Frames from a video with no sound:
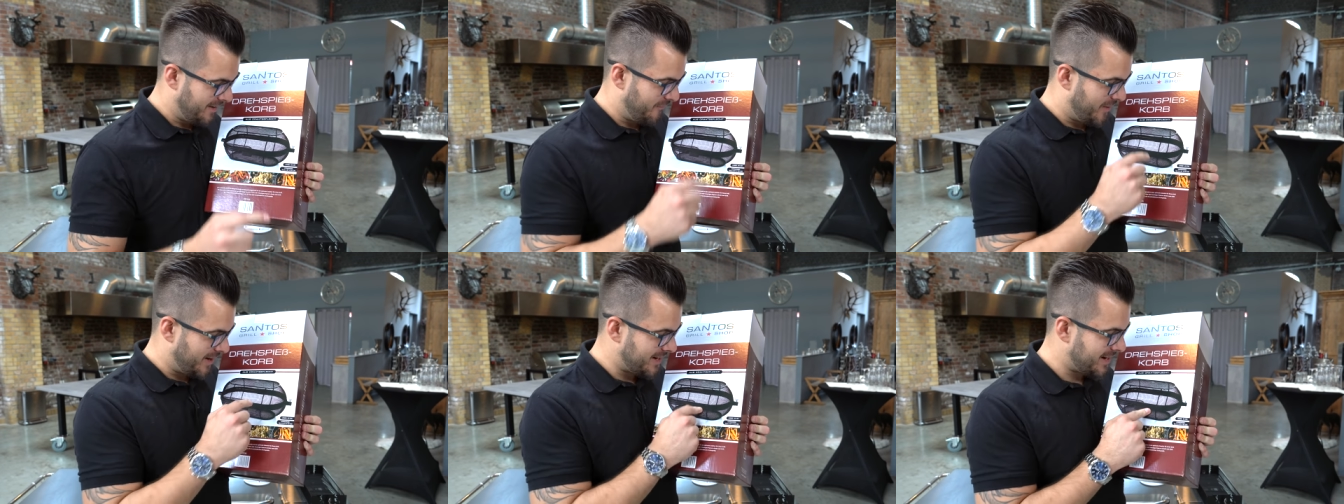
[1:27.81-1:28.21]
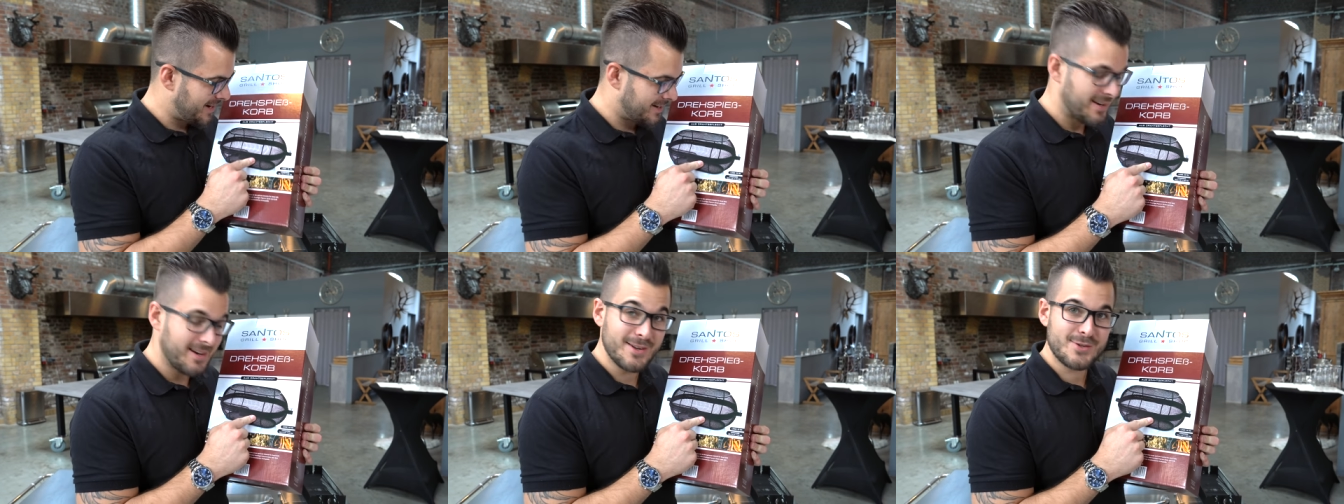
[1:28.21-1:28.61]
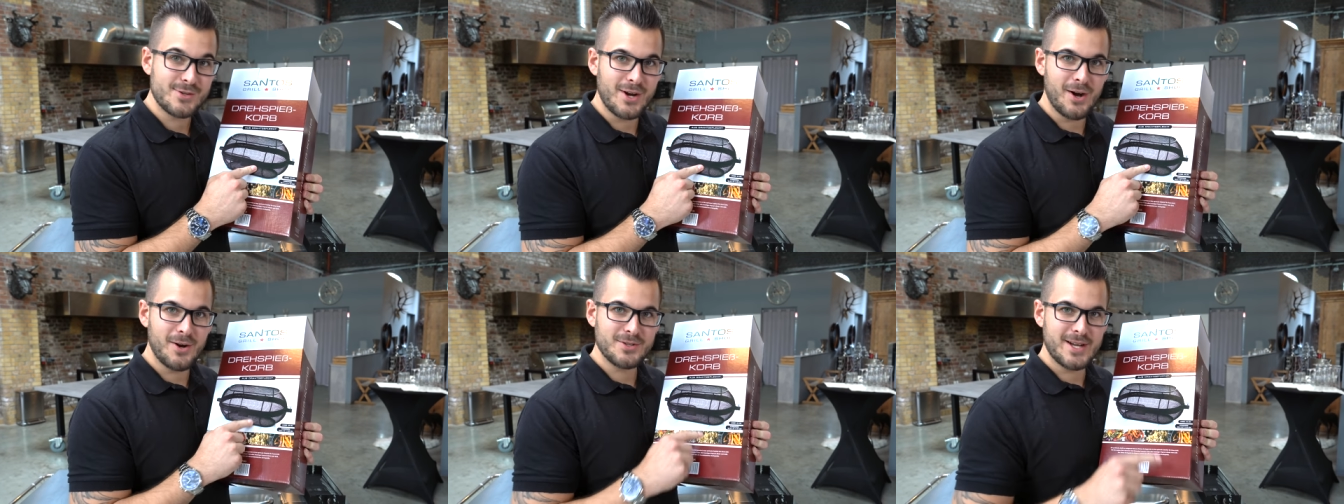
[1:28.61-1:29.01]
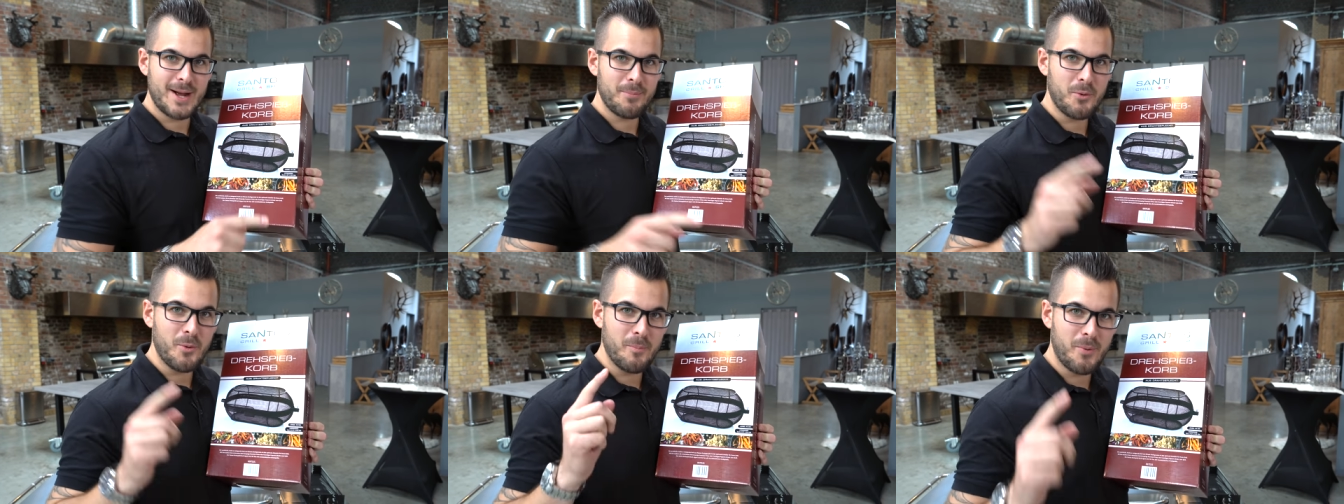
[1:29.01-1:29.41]
wenn ihr das Ding zu Hause
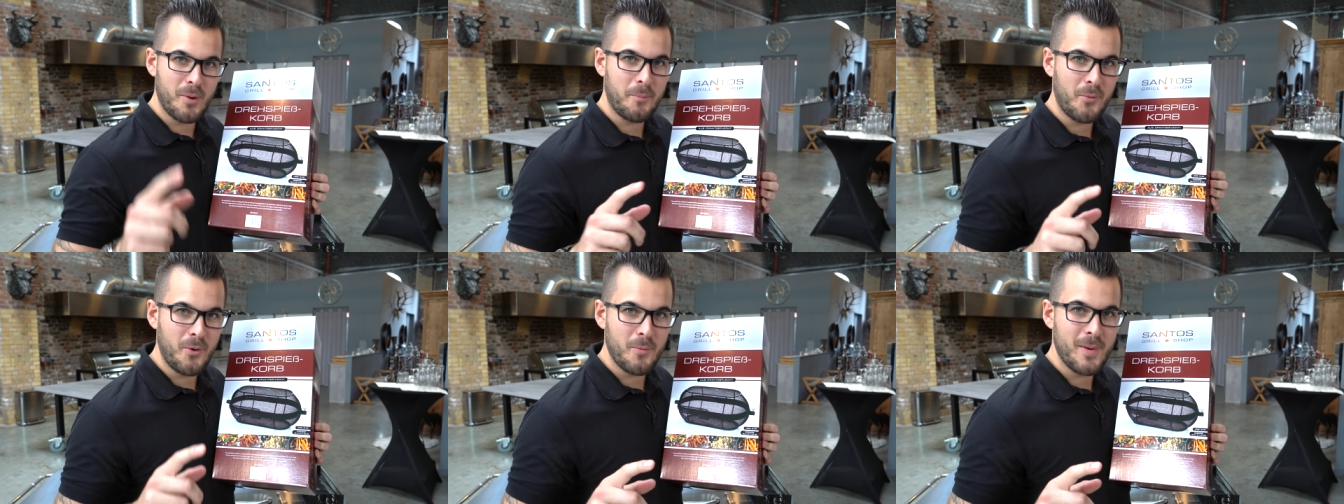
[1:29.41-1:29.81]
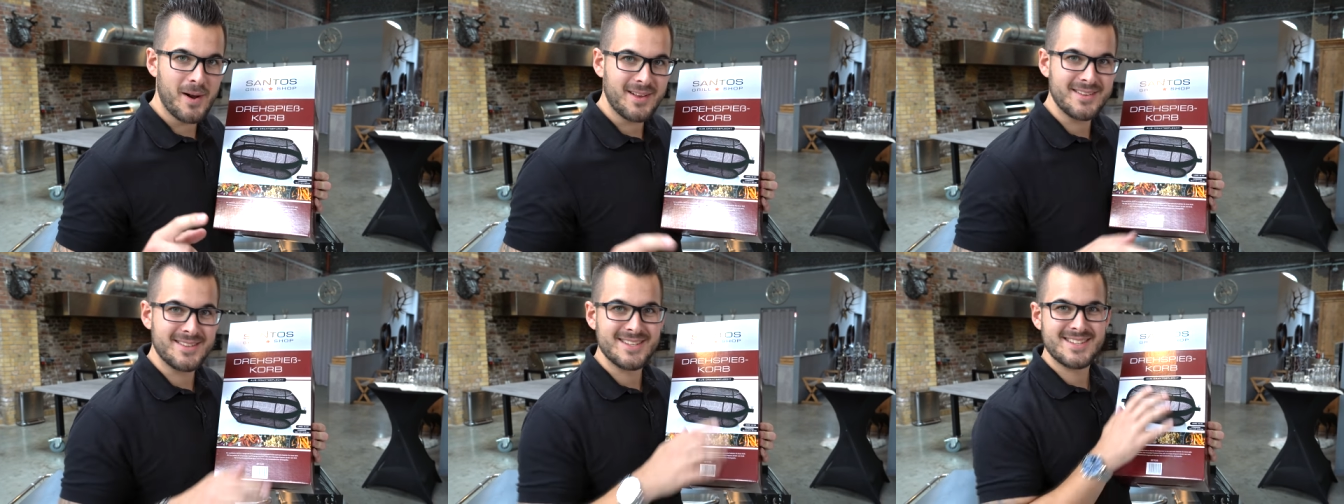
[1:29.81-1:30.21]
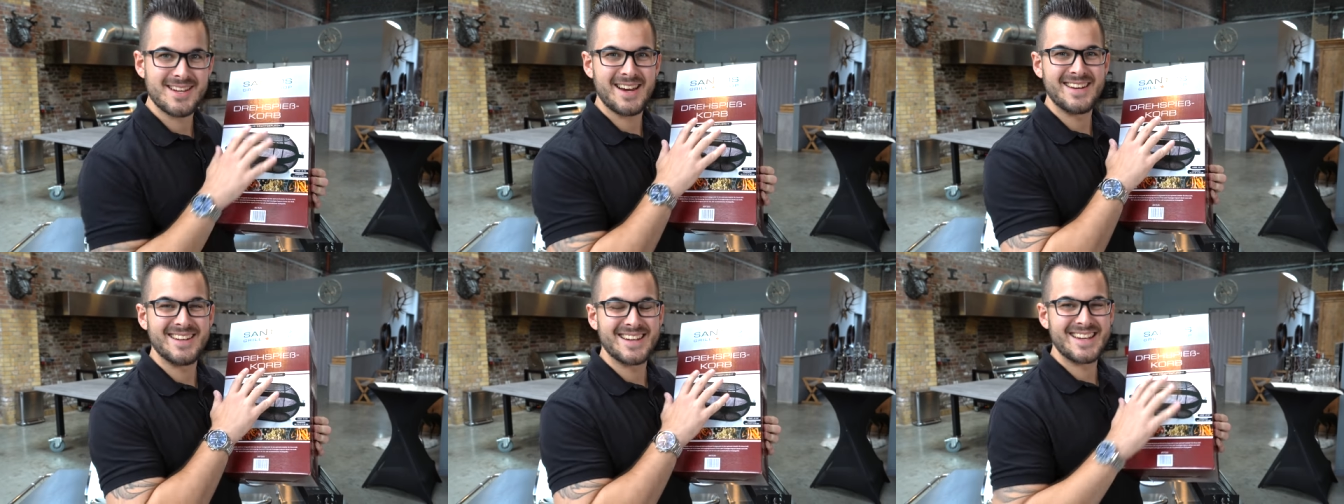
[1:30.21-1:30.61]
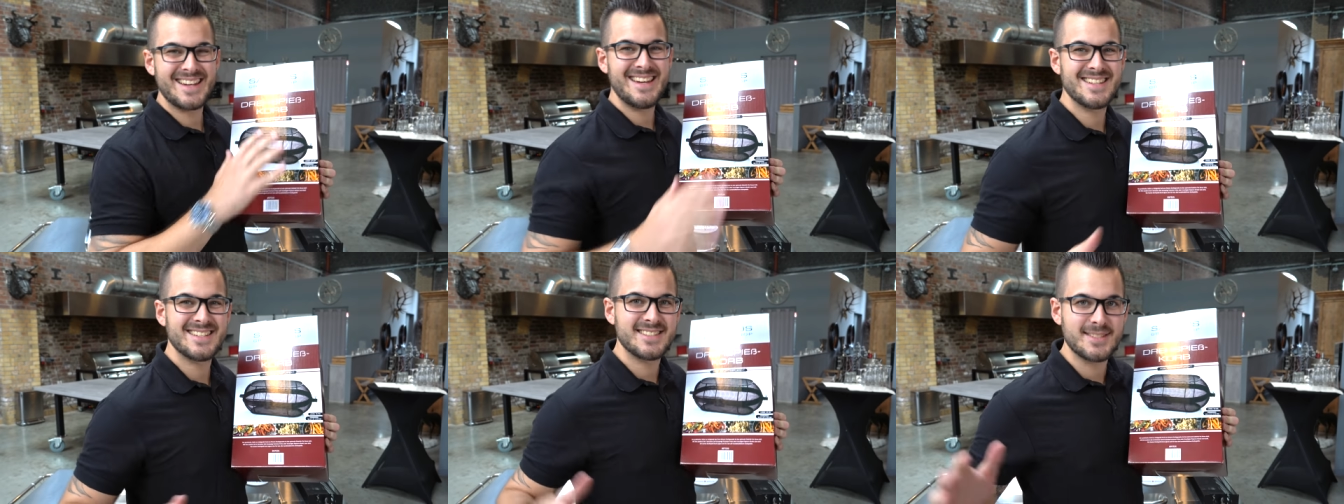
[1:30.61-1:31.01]
habt und Popcorn macht, das ist eine
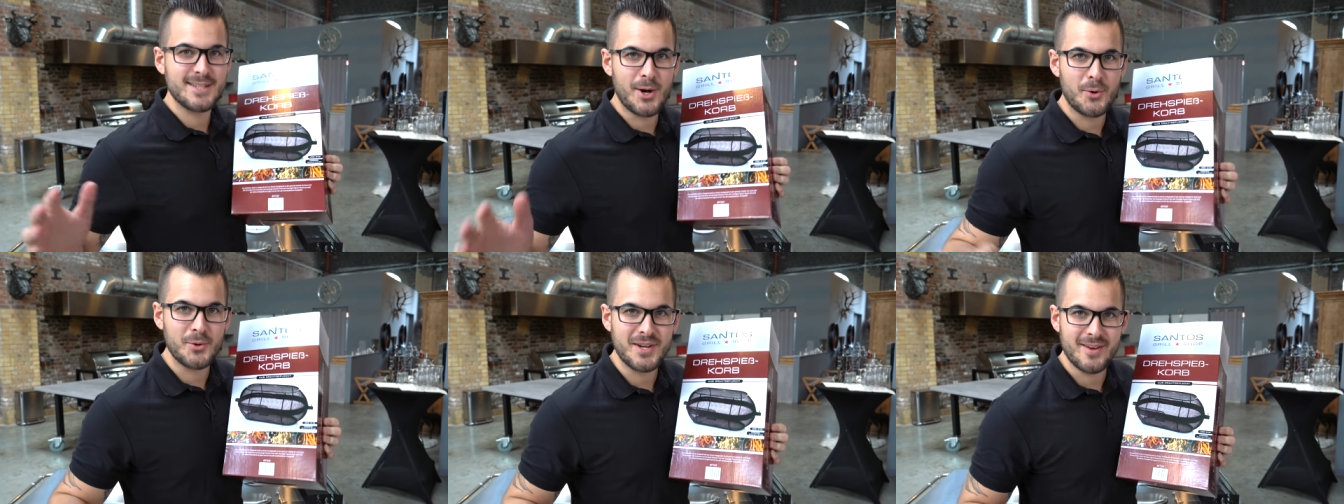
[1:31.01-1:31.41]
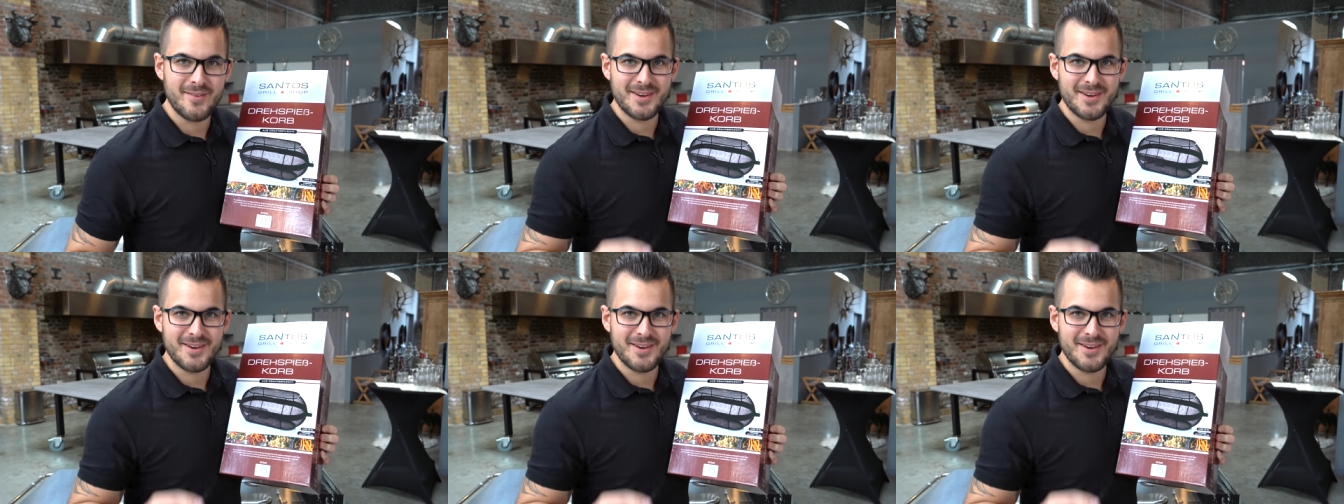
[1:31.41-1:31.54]
riesen Gaudi.